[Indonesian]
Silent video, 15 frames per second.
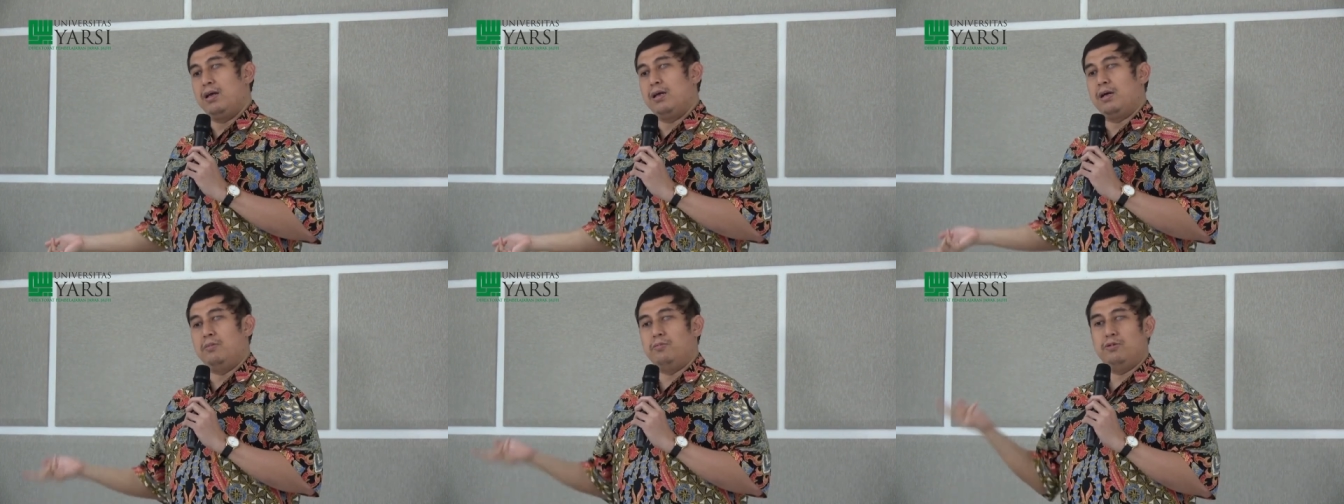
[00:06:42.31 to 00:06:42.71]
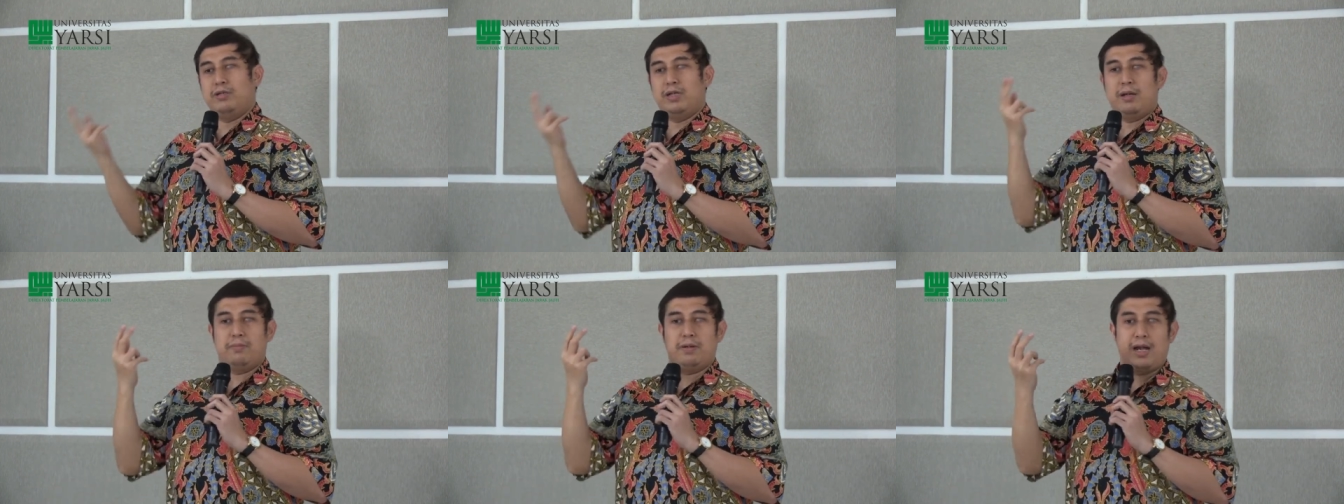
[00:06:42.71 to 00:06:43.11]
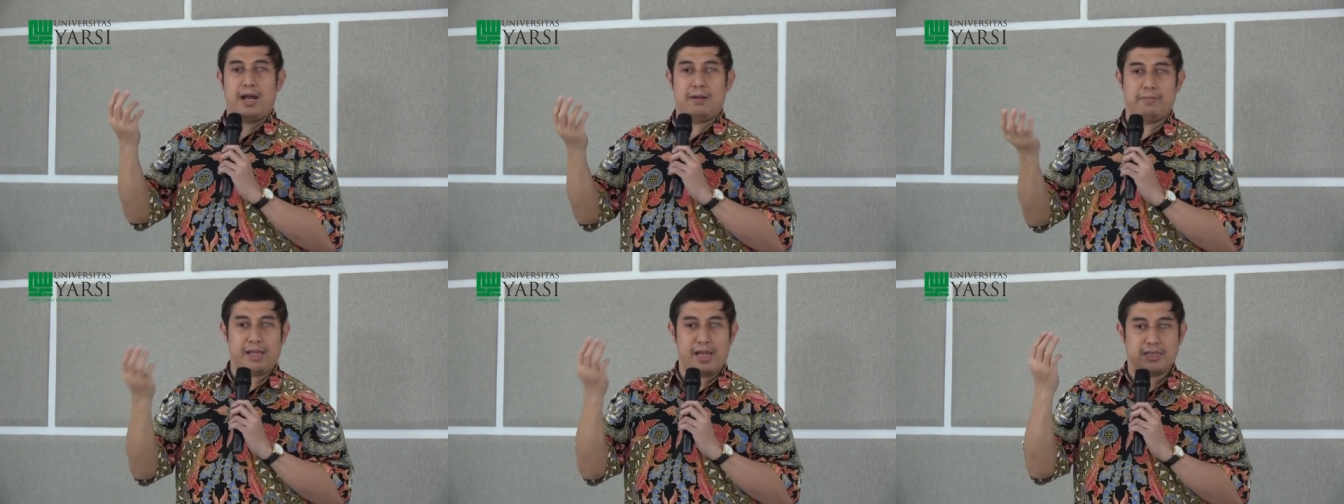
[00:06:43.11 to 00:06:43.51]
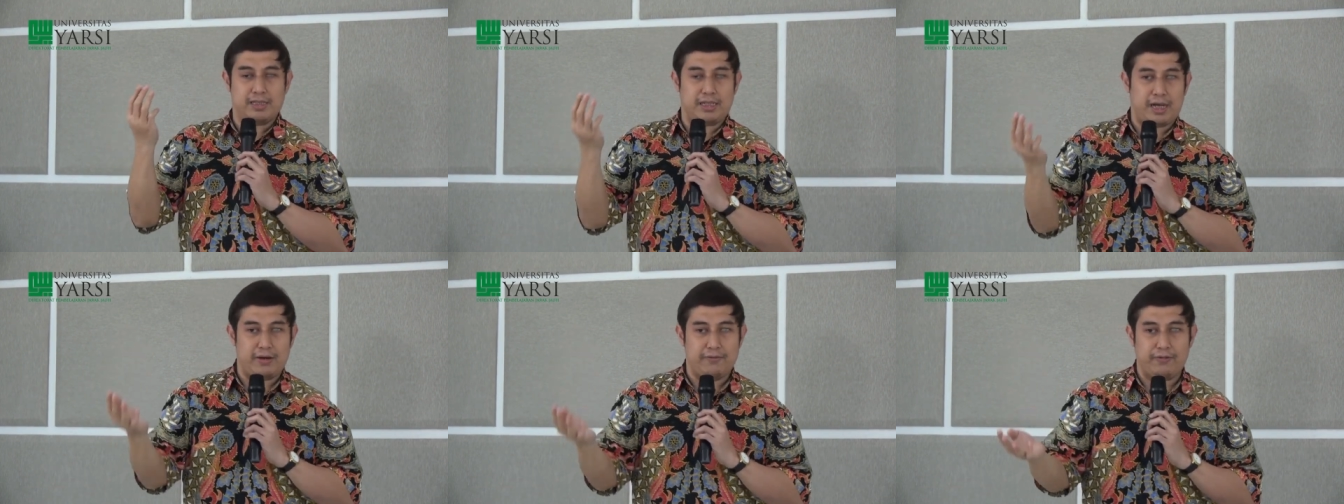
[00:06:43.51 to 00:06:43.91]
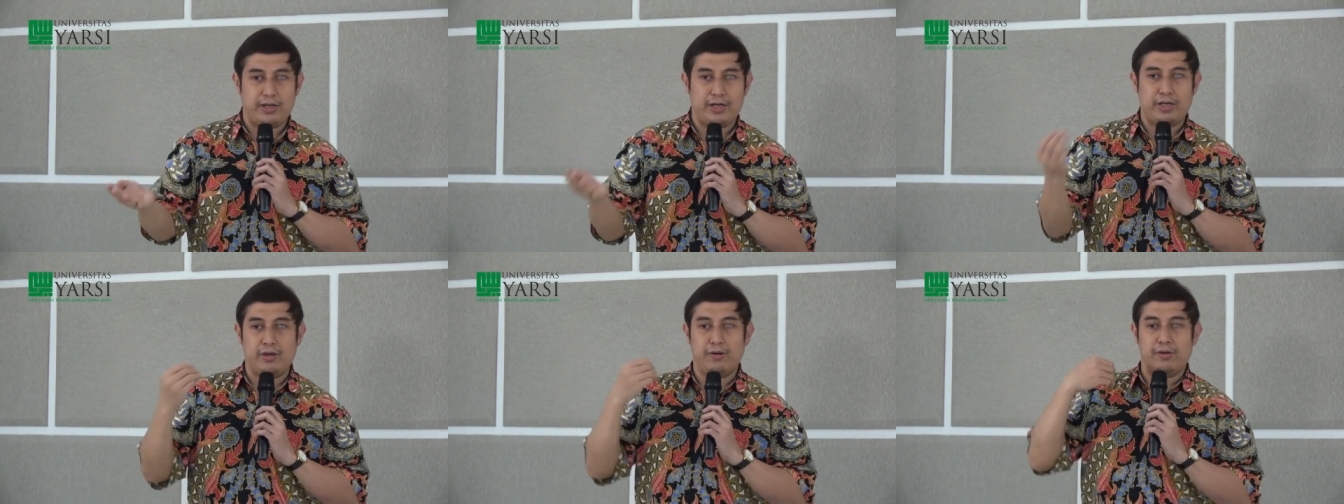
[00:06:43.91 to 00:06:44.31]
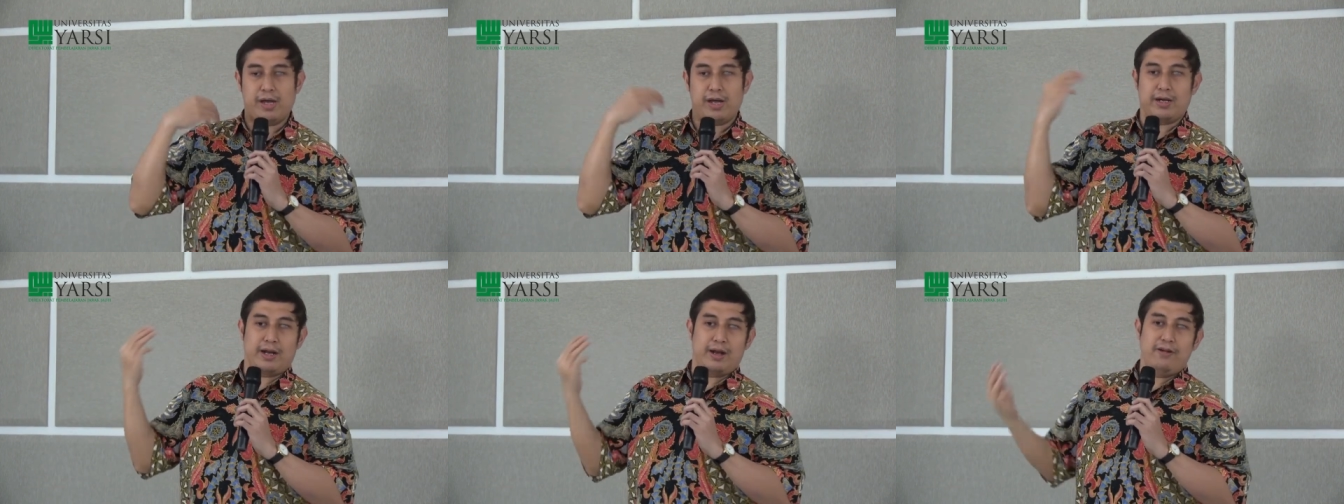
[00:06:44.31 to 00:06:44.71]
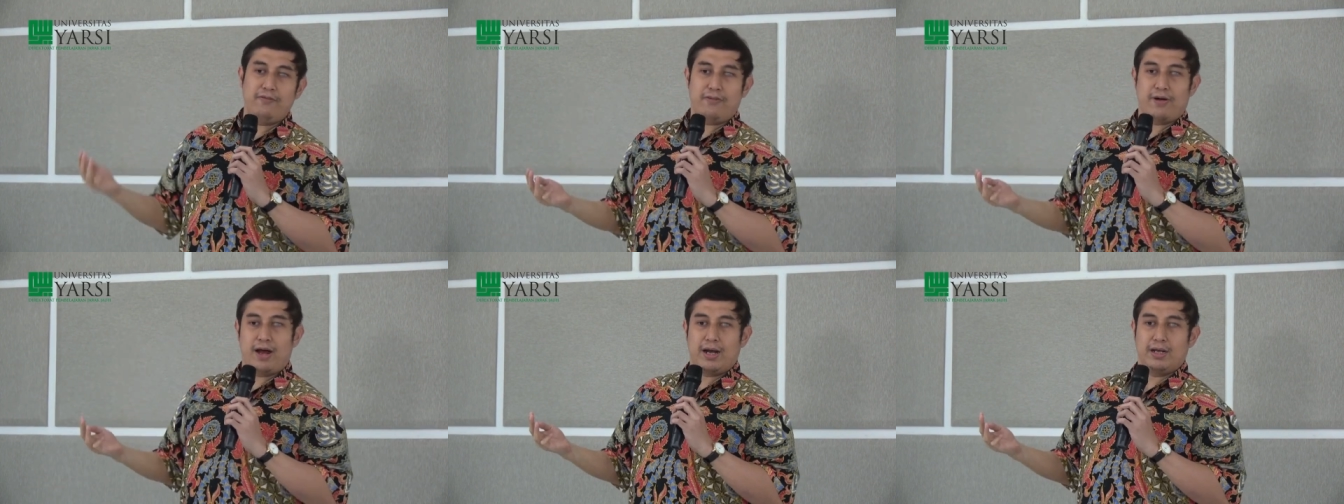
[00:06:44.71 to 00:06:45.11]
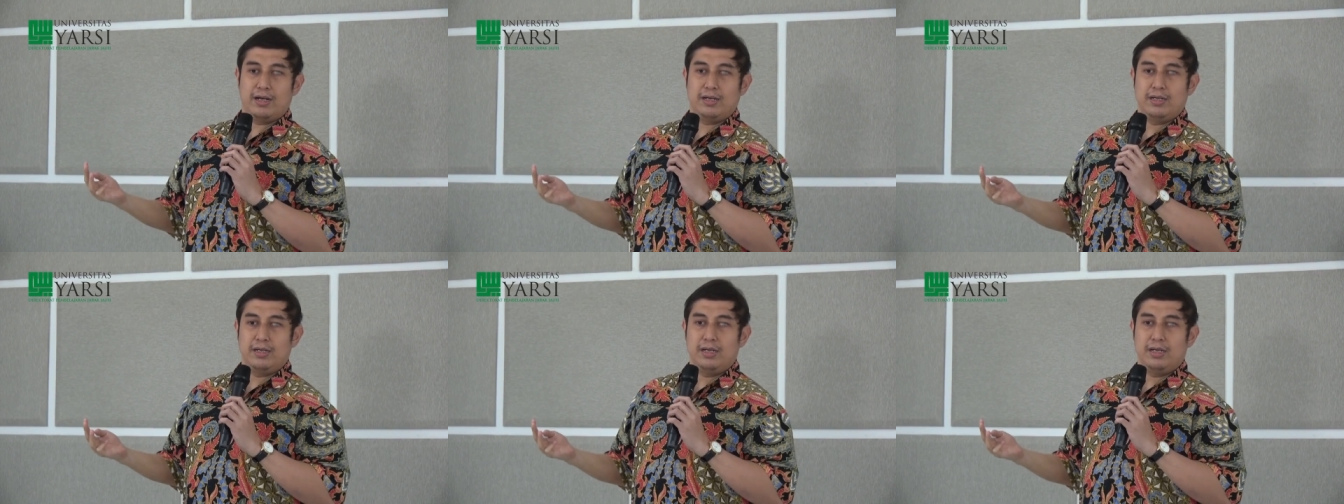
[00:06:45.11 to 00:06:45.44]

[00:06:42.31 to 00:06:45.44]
kemudian menyaksikan video yang relevan,